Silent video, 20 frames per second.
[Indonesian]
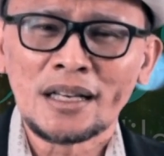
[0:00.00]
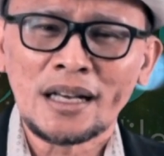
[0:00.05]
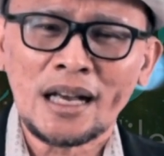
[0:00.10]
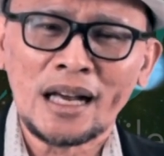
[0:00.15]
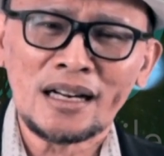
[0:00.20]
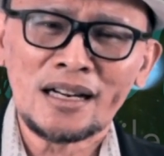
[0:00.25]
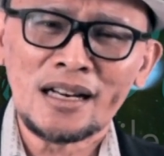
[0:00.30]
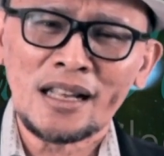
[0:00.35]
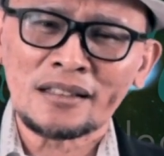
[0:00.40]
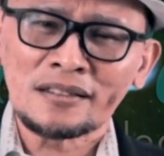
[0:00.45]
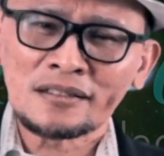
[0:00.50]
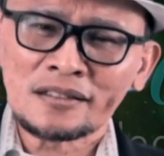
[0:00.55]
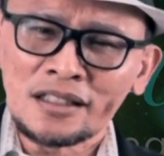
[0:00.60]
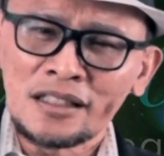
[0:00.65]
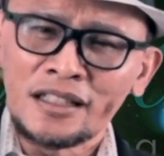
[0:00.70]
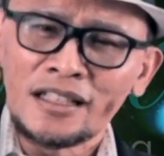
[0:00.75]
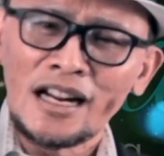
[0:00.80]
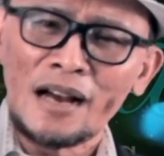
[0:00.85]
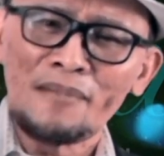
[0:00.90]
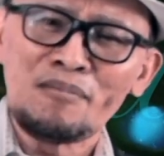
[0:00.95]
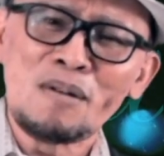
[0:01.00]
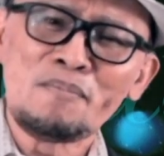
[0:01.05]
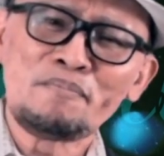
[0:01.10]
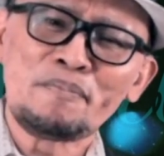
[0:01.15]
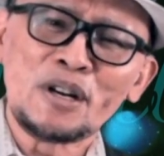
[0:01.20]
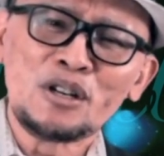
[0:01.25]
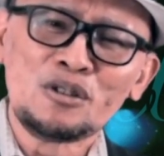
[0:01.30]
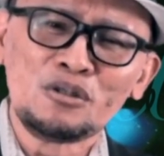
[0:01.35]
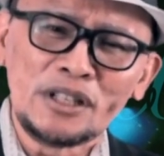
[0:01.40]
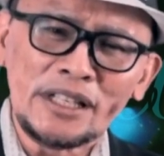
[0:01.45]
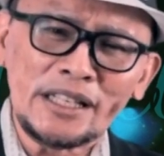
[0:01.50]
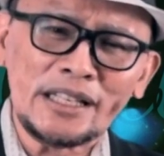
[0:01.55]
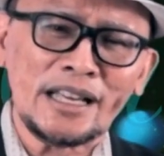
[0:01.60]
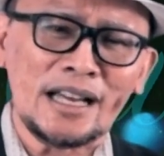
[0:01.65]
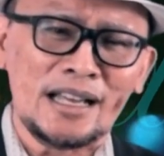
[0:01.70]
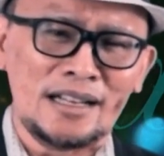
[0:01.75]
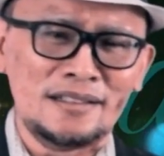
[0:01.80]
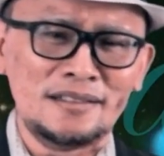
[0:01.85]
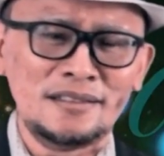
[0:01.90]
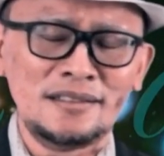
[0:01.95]
Karena tidak
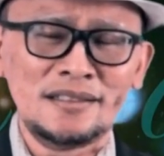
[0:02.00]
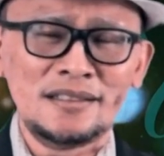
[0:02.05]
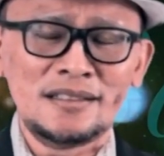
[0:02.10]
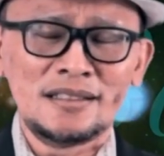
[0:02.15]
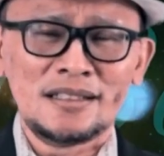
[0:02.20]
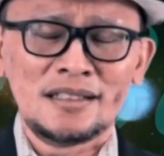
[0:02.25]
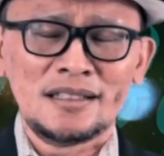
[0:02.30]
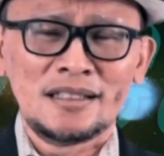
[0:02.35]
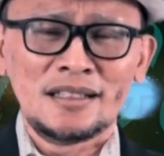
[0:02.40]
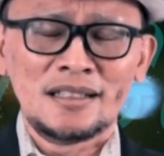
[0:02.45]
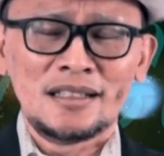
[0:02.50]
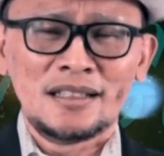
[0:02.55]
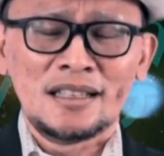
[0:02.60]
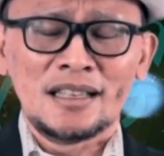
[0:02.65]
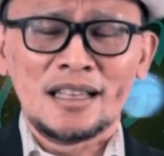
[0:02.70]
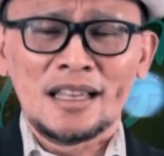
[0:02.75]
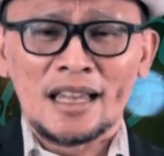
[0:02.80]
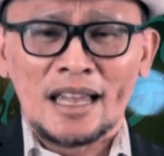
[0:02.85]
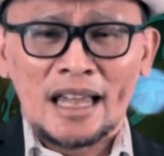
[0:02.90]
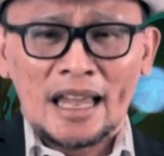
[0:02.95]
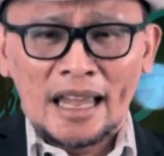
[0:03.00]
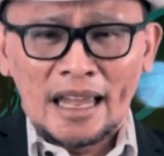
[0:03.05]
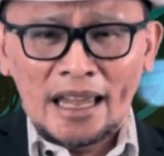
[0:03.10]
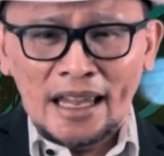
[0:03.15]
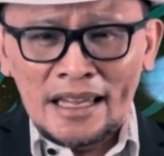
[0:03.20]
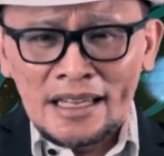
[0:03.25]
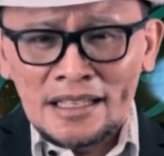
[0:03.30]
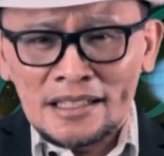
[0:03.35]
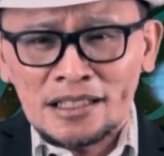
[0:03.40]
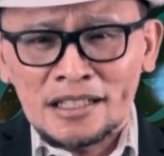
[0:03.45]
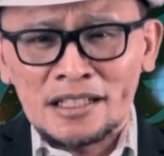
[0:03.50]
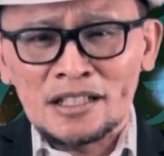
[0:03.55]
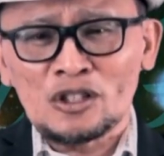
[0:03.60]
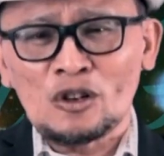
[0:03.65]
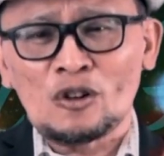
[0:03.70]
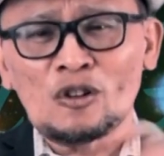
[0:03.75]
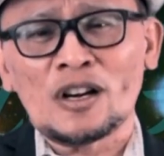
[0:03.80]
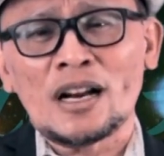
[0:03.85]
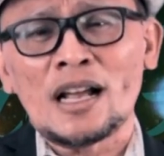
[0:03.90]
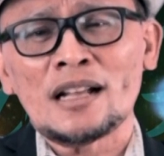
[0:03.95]
mempedulikan, Istri
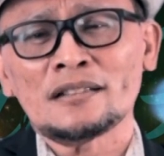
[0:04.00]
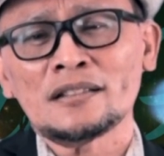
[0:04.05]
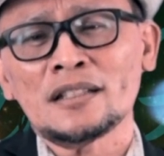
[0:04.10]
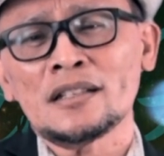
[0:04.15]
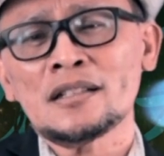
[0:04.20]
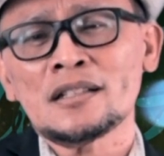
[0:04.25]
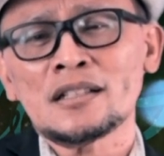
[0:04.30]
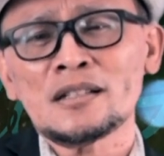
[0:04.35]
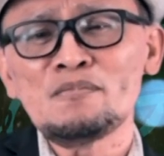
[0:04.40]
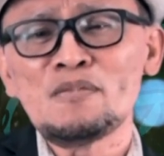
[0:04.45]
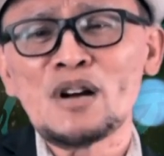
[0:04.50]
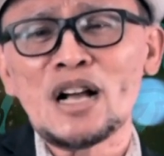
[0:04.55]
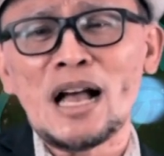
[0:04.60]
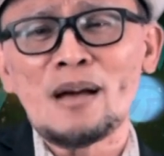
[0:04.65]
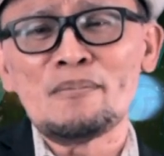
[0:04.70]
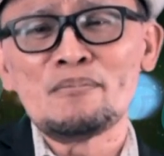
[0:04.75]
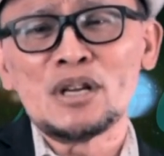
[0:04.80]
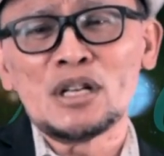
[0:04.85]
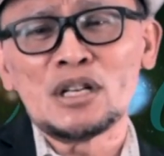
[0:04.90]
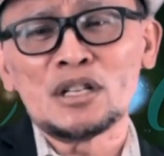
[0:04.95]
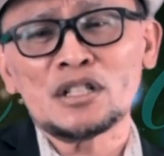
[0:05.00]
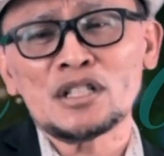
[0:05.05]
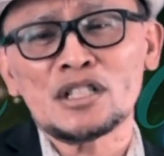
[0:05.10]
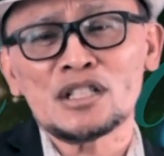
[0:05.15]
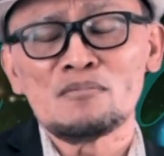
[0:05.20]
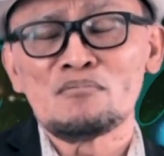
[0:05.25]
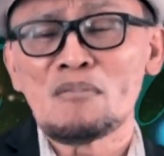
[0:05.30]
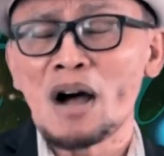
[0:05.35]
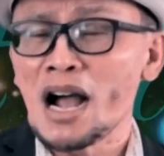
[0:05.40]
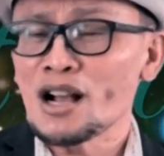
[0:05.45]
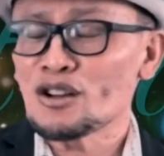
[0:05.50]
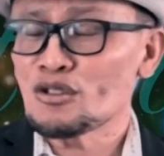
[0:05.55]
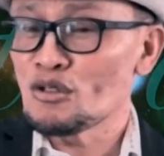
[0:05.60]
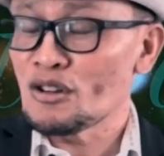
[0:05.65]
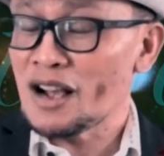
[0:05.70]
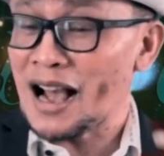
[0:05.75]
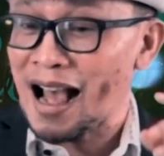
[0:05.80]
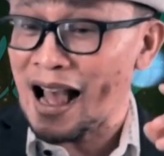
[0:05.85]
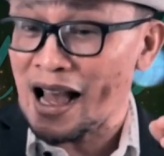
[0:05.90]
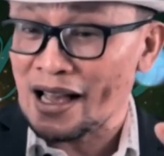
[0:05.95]
Sokrates mengambil
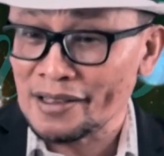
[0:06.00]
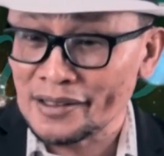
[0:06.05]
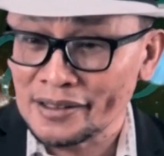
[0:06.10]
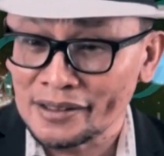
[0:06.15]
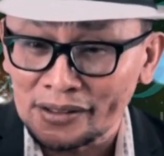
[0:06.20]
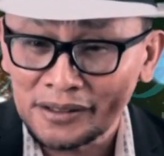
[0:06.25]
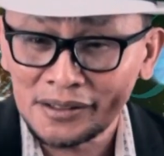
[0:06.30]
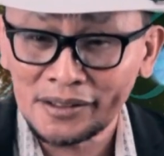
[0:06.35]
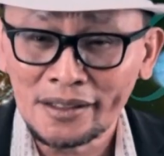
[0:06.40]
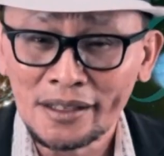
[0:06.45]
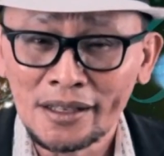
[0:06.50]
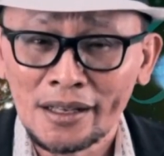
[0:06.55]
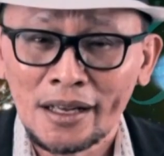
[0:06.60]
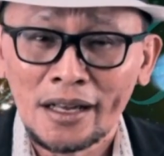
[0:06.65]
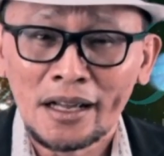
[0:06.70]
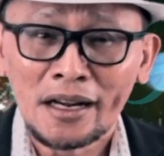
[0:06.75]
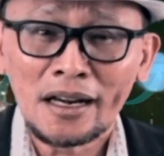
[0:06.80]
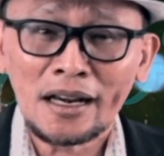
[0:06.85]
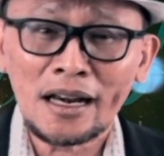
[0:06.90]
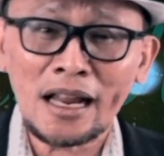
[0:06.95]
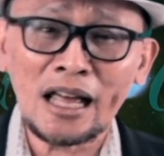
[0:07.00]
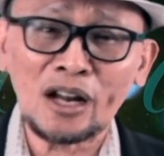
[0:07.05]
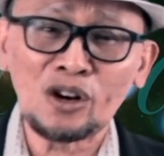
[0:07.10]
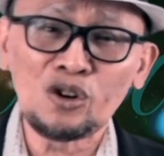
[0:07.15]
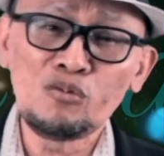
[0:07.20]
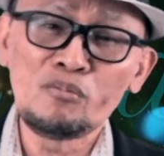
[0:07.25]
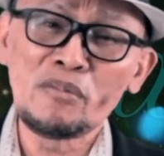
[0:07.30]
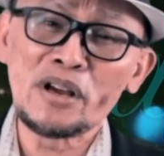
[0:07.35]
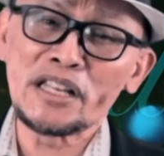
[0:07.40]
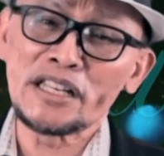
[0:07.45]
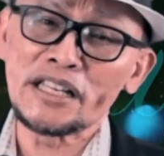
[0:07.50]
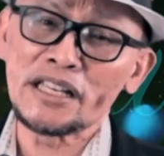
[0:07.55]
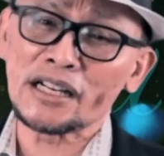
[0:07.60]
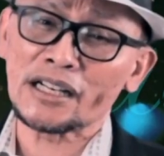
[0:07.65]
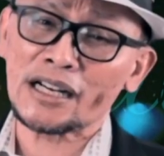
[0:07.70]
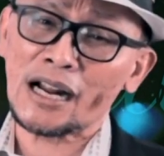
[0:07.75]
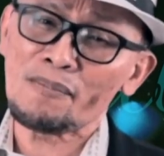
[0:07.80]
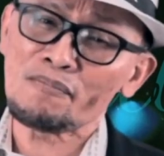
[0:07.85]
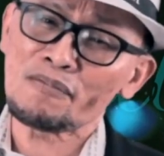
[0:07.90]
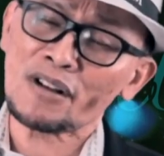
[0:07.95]
semangkuk air lalu
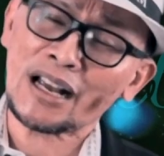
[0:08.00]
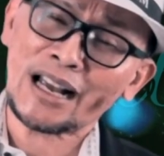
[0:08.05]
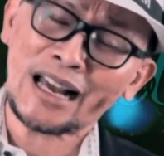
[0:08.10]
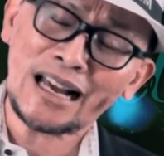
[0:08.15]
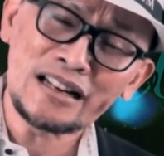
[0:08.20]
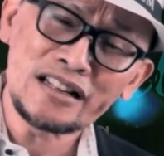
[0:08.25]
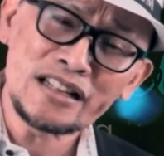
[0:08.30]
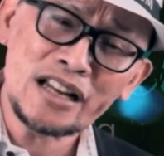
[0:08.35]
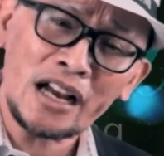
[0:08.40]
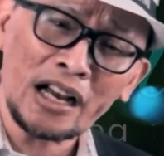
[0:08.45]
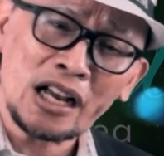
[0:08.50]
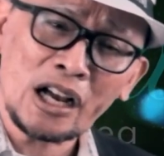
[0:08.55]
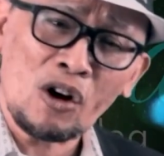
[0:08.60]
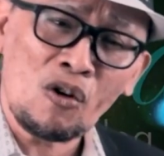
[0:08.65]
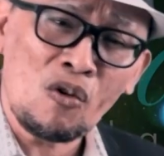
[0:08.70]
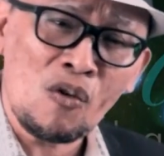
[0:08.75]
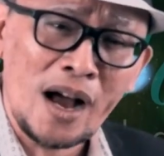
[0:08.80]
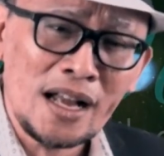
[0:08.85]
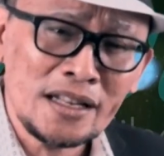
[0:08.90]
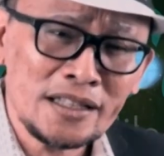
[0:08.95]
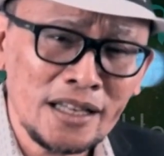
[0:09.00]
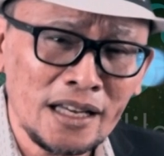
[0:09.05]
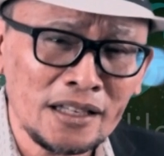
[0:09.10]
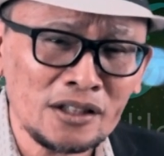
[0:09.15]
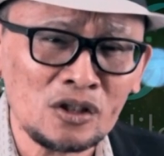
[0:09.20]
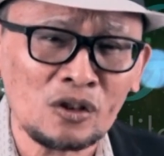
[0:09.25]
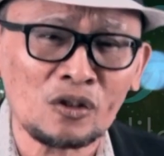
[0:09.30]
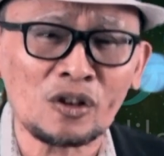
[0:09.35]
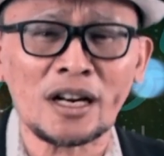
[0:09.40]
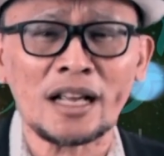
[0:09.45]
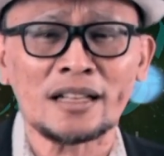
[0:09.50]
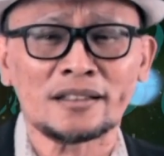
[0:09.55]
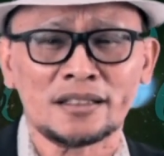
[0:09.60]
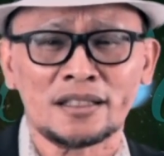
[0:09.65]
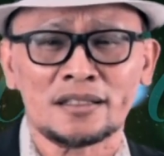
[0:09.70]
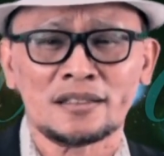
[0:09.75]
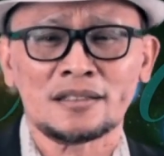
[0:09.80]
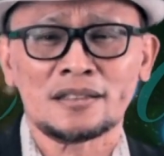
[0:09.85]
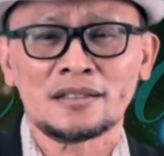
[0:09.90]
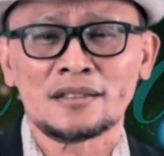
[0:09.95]
menyiramkannya ke wajah
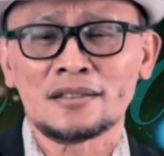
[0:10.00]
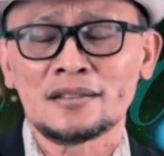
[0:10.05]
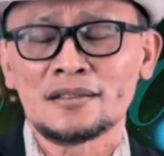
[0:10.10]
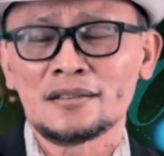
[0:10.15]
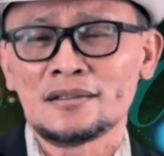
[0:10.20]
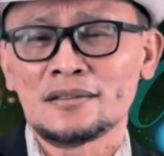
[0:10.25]
Sokrates.